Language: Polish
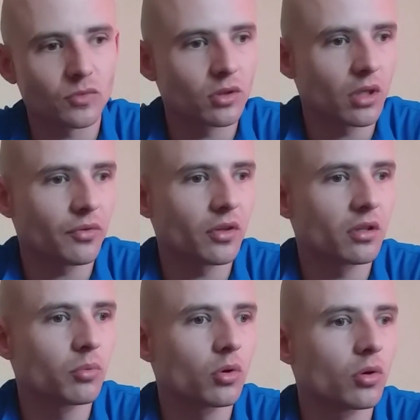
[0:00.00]
yy, na
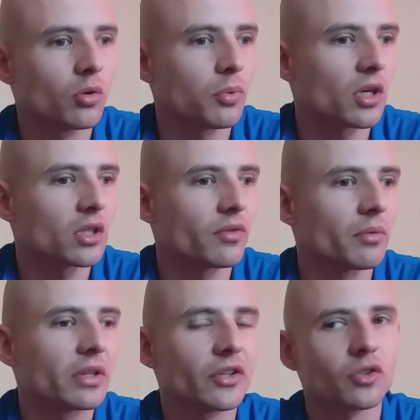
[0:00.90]
Facebooku, pokażę
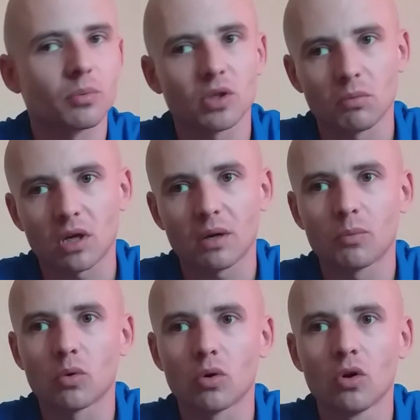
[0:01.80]
Wam zdjęcie Przemka,
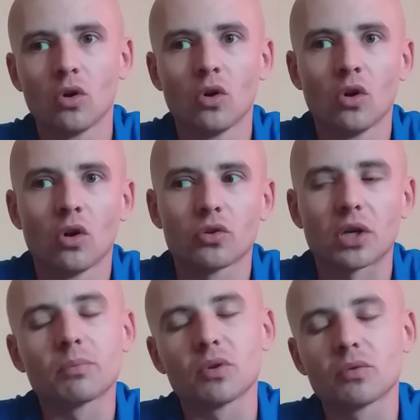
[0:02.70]
bo
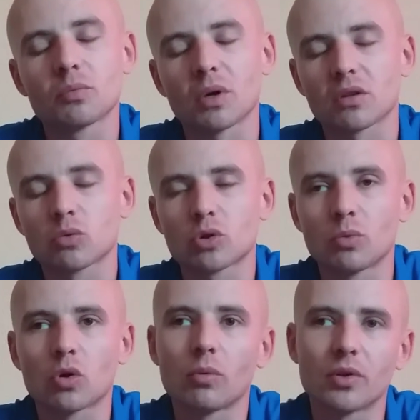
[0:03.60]
tak mi bardzo dużo
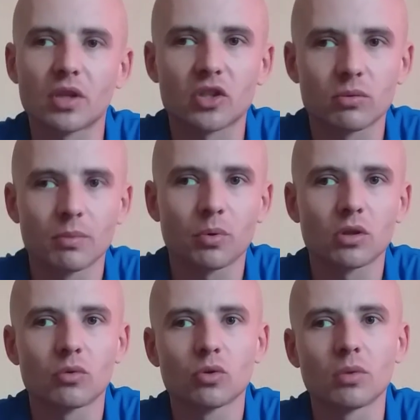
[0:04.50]
było komentarzy, bym
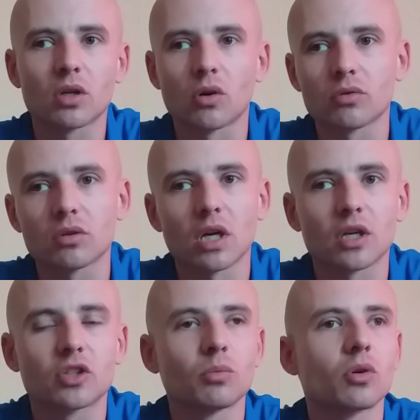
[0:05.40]
podał numer
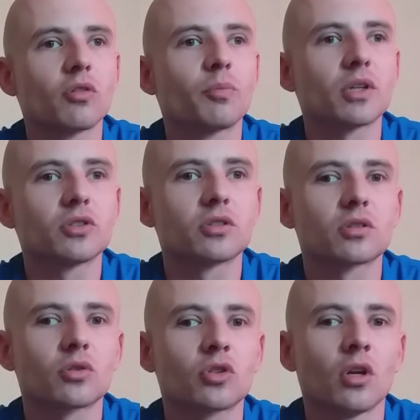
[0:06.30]
konta, gdzie mogą wpłacić
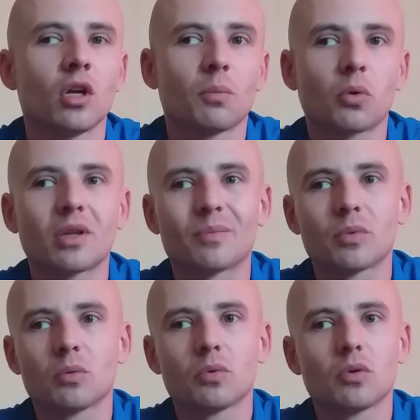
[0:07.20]
coś. Podam
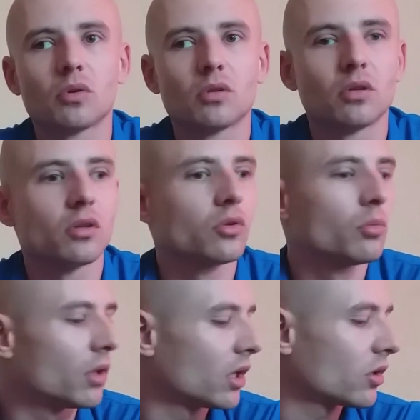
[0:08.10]
yy,
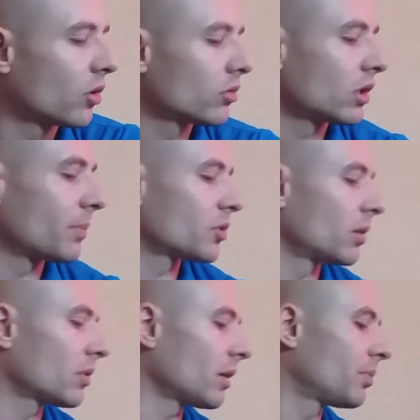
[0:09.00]
numer konta
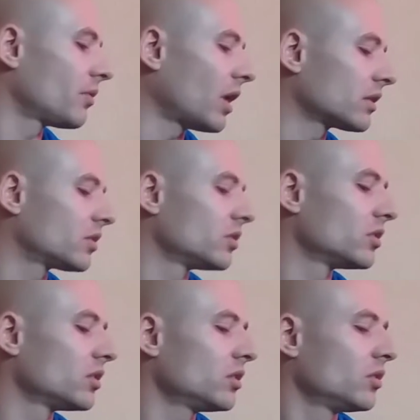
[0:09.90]
Przemka
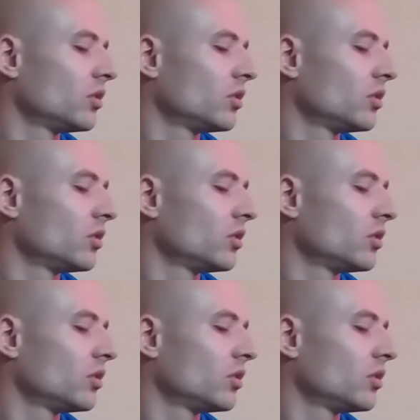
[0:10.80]
prywatny.